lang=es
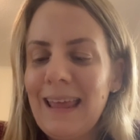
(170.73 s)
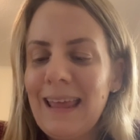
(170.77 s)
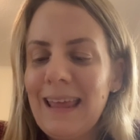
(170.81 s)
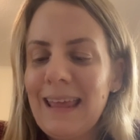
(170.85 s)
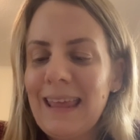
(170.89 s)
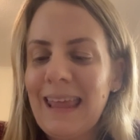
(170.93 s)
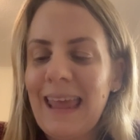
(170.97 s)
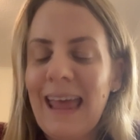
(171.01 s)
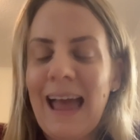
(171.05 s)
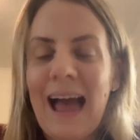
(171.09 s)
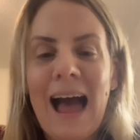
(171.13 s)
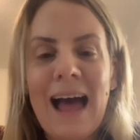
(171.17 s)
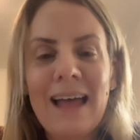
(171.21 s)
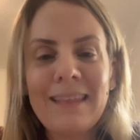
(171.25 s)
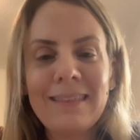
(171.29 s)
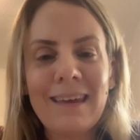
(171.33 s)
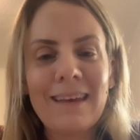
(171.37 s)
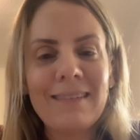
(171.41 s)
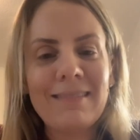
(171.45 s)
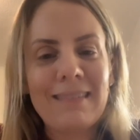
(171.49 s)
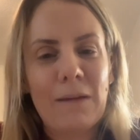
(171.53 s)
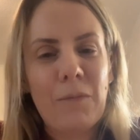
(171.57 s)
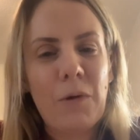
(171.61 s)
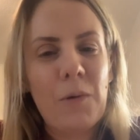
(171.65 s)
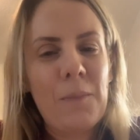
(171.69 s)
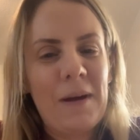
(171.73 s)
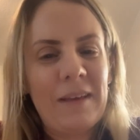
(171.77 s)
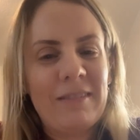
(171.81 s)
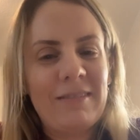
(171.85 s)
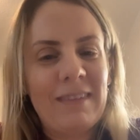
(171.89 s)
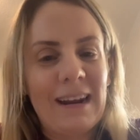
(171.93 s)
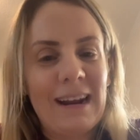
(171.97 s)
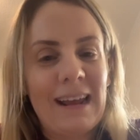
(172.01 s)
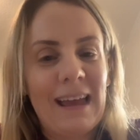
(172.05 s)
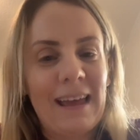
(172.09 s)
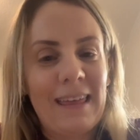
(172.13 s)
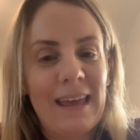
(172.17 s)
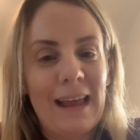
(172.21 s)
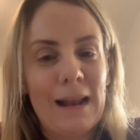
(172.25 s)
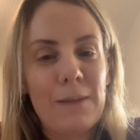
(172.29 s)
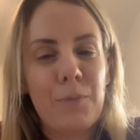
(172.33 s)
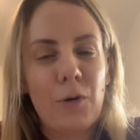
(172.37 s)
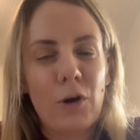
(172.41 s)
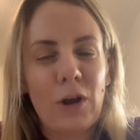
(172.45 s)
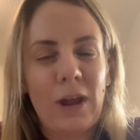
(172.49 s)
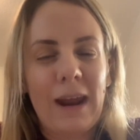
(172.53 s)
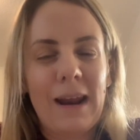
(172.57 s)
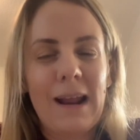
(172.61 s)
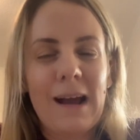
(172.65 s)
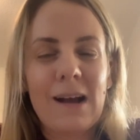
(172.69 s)
que antes estamos más cerca de él
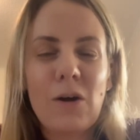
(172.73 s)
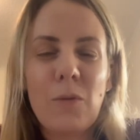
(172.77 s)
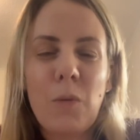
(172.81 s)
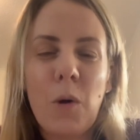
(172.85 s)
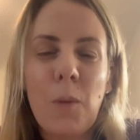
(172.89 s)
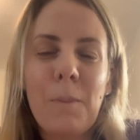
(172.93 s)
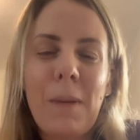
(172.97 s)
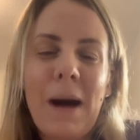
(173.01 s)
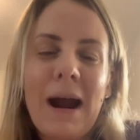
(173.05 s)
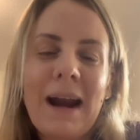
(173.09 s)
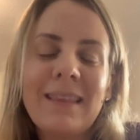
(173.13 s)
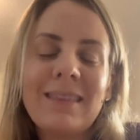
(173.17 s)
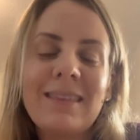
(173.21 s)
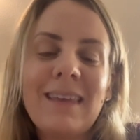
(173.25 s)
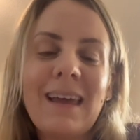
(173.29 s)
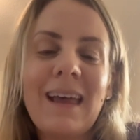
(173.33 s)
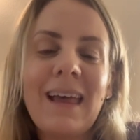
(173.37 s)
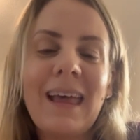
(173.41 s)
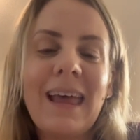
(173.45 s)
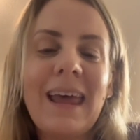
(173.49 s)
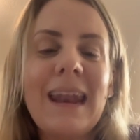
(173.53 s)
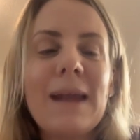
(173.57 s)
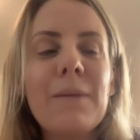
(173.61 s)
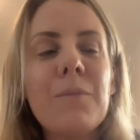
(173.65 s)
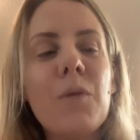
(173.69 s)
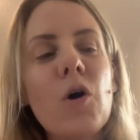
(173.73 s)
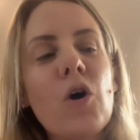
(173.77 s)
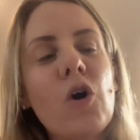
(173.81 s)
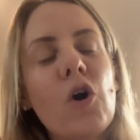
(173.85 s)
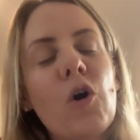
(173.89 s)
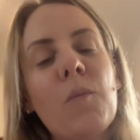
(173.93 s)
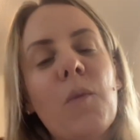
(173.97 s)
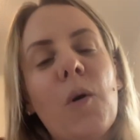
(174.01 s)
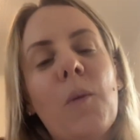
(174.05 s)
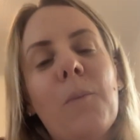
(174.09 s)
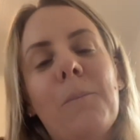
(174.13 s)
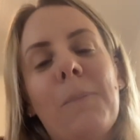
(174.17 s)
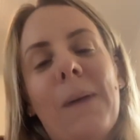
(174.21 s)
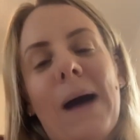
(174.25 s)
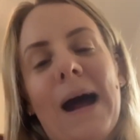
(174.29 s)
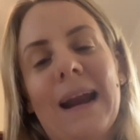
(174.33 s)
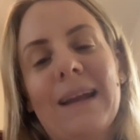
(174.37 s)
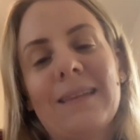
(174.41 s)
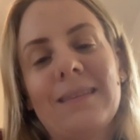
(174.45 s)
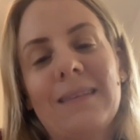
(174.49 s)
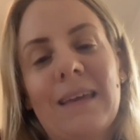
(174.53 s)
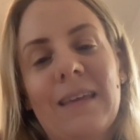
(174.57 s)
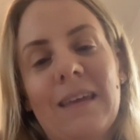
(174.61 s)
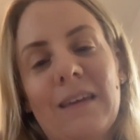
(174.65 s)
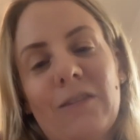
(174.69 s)
porque era como parte, éramos como
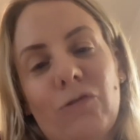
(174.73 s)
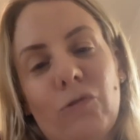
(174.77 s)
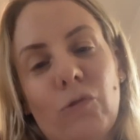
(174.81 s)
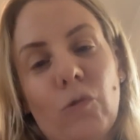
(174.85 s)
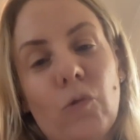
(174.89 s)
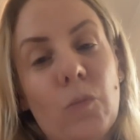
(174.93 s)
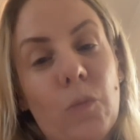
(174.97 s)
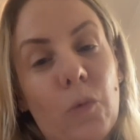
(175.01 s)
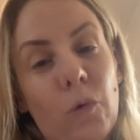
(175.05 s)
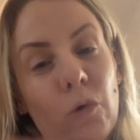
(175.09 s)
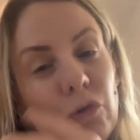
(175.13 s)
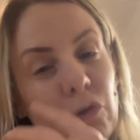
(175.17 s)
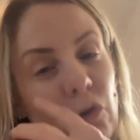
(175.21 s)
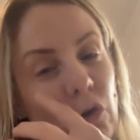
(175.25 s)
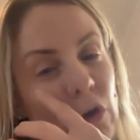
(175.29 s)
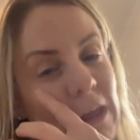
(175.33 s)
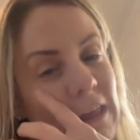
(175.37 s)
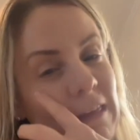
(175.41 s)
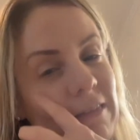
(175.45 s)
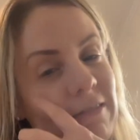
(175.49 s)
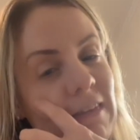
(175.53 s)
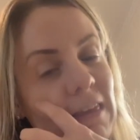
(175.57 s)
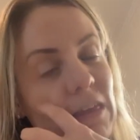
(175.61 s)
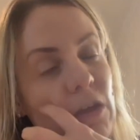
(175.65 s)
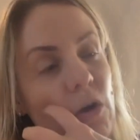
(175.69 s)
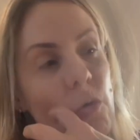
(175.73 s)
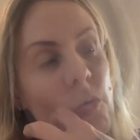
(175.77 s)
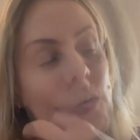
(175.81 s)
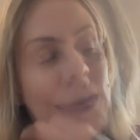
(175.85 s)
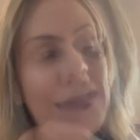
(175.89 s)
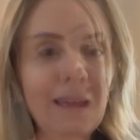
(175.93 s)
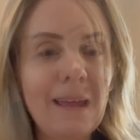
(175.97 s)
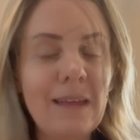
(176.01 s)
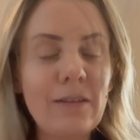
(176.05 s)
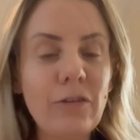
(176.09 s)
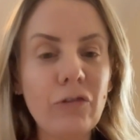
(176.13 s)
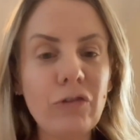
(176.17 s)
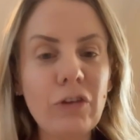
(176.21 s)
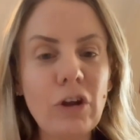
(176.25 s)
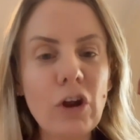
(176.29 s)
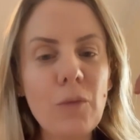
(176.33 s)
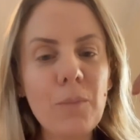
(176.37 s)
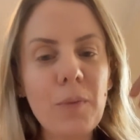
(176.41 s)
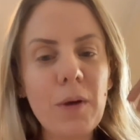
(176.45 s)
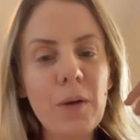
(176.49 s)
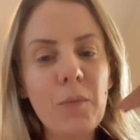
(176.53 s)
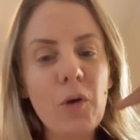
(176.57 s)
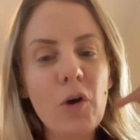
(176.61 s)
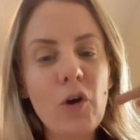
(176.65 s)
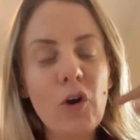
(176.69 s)
parte de su mundo y se dio cuenta. Entonces
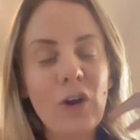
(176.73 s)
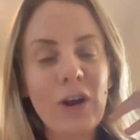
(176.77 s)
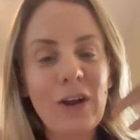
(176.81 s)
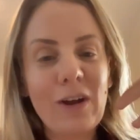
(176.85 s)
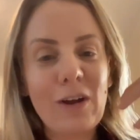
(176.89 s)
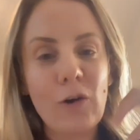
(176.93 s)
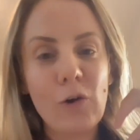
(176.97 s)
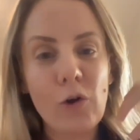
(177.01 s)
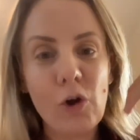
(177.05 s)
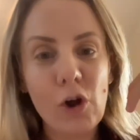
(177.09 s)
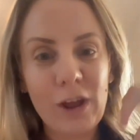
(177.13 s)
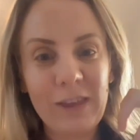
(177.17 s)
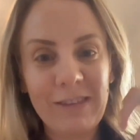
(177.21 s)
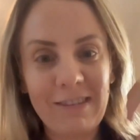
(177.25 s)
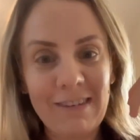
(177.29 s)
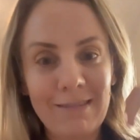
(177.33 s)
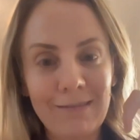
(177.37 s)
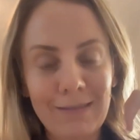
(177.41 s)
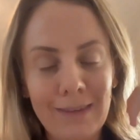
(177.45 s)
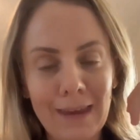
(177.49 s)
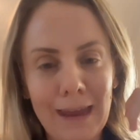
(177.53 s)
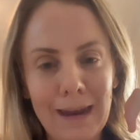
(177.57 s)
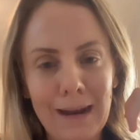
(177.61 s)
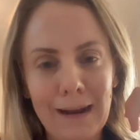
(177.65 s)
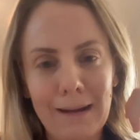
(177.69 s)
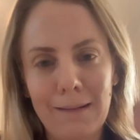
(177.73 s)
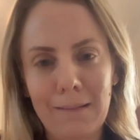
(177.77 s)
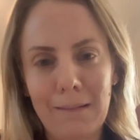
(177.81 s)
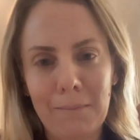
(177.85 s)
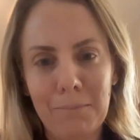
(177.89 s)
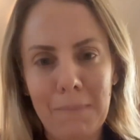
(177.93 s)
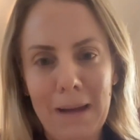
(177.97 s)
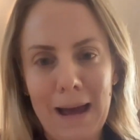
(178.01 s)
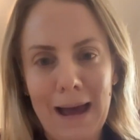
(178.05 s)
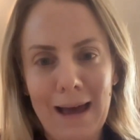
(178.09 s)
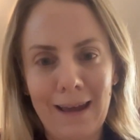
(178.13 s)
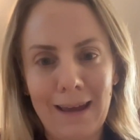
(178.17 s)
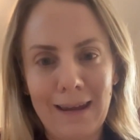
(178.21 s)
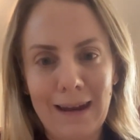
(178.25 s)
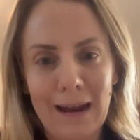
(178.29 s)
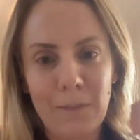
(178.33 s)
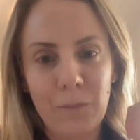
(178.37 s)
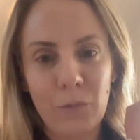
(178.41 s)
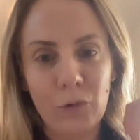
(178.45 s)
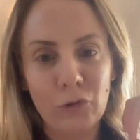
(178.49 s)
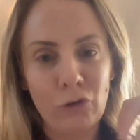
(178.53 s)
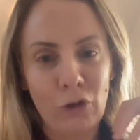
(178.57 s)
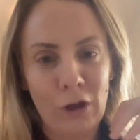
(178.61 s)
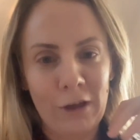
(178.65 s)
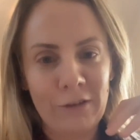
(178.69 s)
no podemos coexistir más en
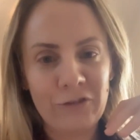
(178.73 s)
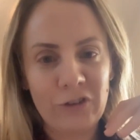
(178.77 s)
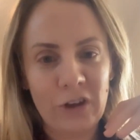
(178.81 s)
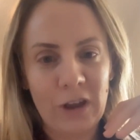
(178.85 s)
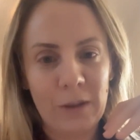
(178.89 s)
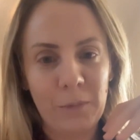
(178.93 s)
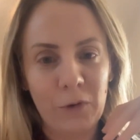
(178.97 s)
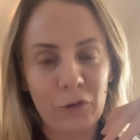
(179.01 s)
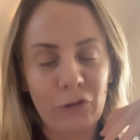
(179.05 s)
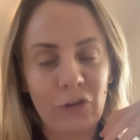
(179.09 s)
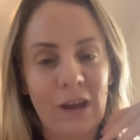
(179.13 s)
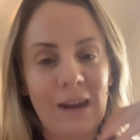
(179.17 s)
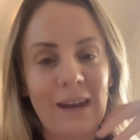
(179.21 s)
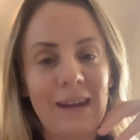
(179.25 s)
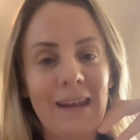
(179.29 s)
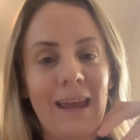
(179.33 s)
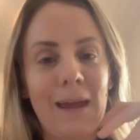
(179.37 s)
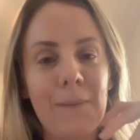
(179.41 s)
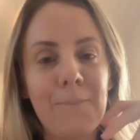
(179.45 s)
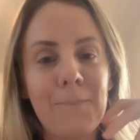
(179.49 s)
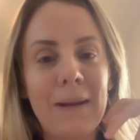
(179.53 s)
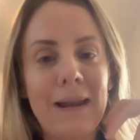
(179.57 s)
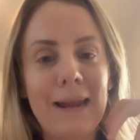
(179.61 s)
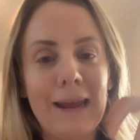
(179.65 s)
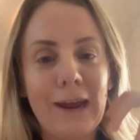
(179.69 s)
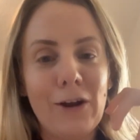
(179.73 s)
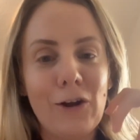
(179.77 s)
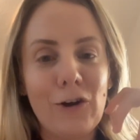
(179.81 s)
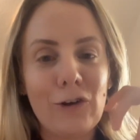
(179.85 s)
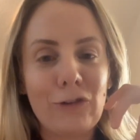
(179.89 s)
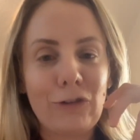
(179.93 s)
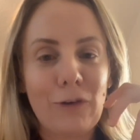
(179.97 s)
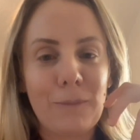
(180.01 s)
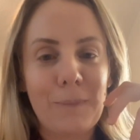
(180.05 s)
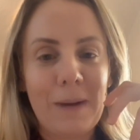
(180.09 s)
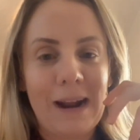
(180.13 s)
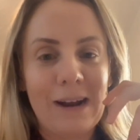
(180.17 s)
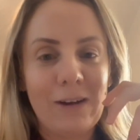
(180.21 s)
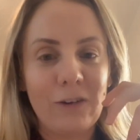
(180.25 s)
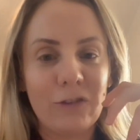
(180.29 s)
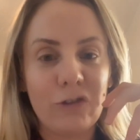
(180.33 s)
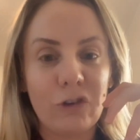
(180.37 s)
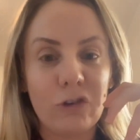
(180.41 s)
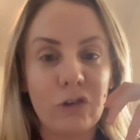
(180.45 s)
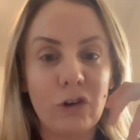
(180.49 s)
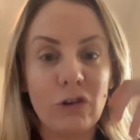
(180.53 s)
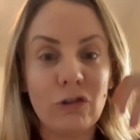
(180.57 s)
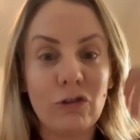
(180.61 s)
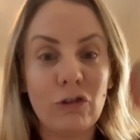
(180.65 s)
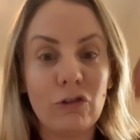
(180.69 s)
el mundo de Hashem, o sea, es peligroso para
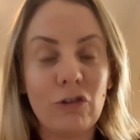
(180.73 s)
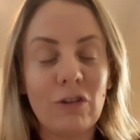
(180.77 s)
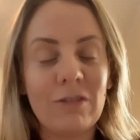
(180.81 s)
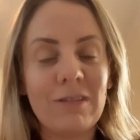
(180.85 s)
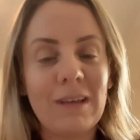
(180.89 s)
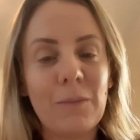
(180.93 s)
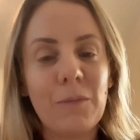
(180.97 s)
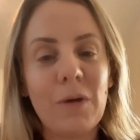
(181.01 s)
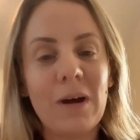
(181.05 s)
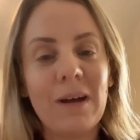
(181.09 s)
nosotros. Nosotros estamos